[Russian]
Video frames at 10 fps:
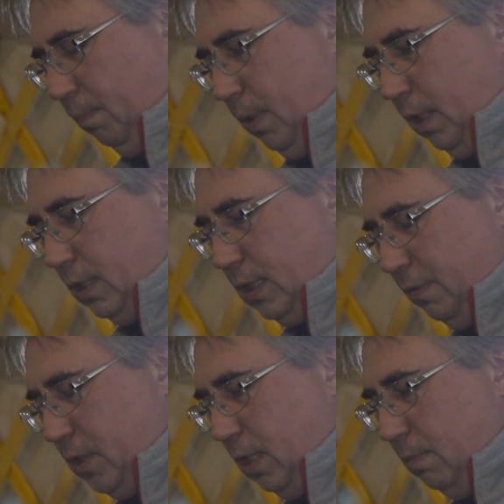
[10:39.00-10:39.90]
Было
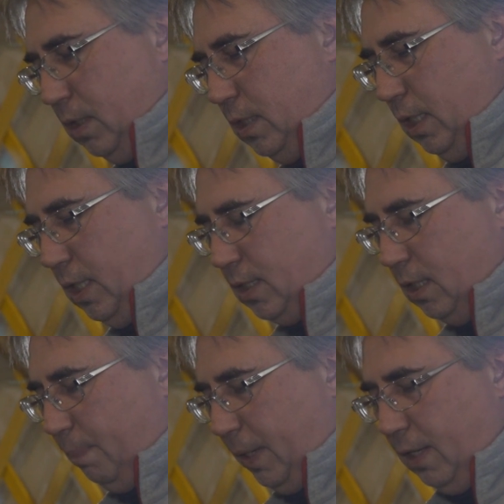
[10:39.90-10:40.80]
совсем
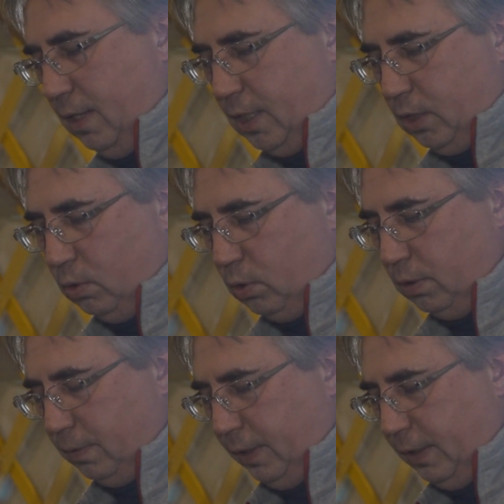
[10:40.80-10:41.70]
интересный проект, но
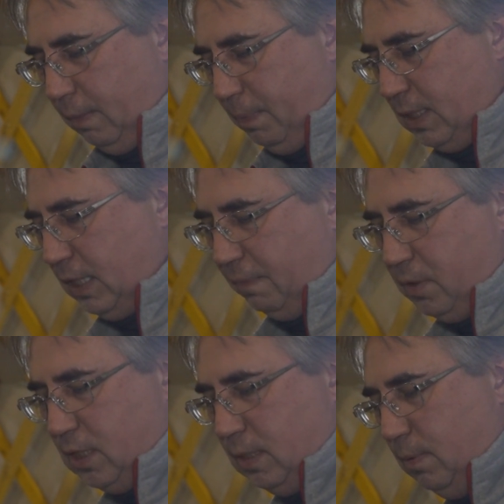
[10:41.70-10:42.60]
он, а,
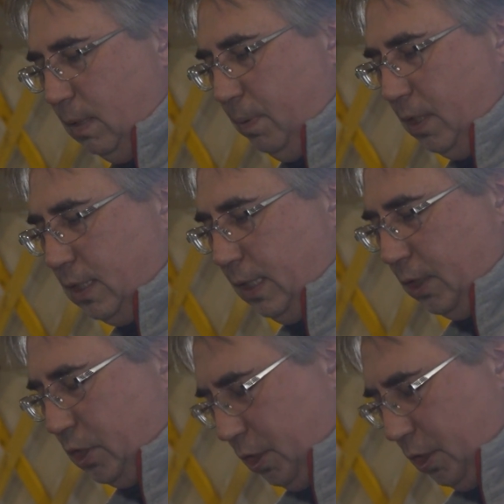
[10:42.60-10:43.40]
представьте себе, перестал